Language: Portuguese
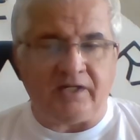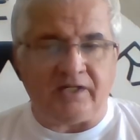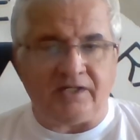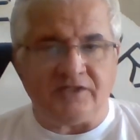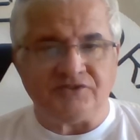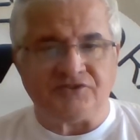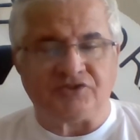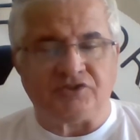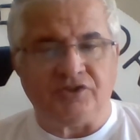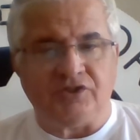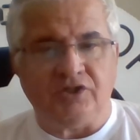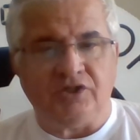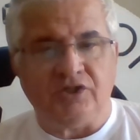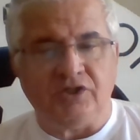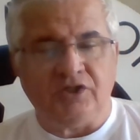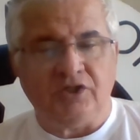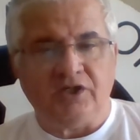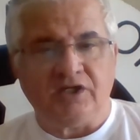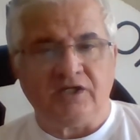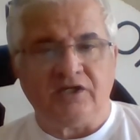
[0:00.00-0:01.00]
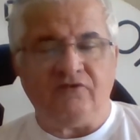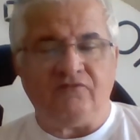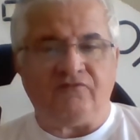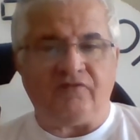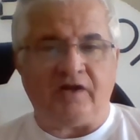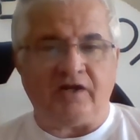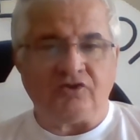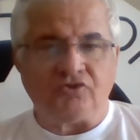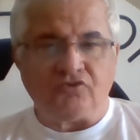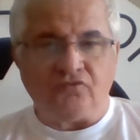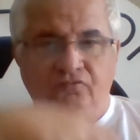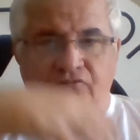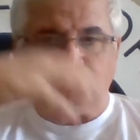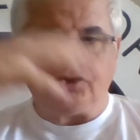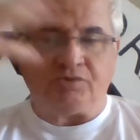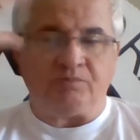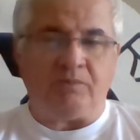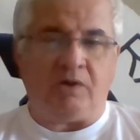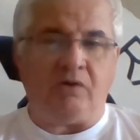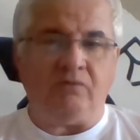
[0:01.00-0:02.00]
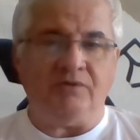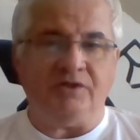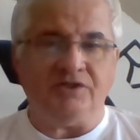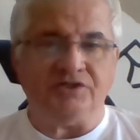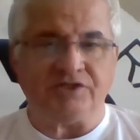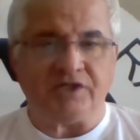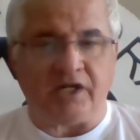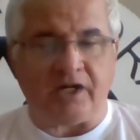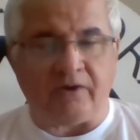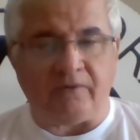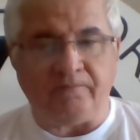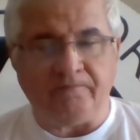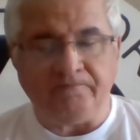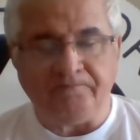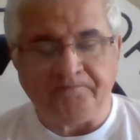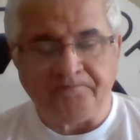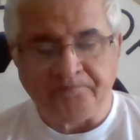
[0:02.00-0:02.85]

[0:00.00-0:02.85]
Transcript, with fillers: Lance que fala do futebol em geral.